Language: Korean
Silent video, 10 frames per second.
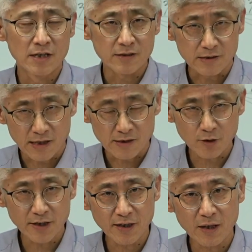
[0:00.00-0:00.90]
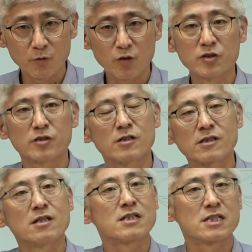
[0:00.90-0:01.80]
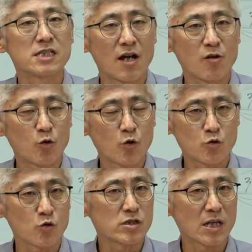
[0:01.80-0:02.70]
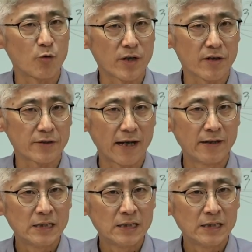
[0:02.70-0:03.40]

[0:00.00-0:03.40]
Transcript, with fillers: 그래서 하나님도 그들을 듣지 않고 쫓아보낸 거다.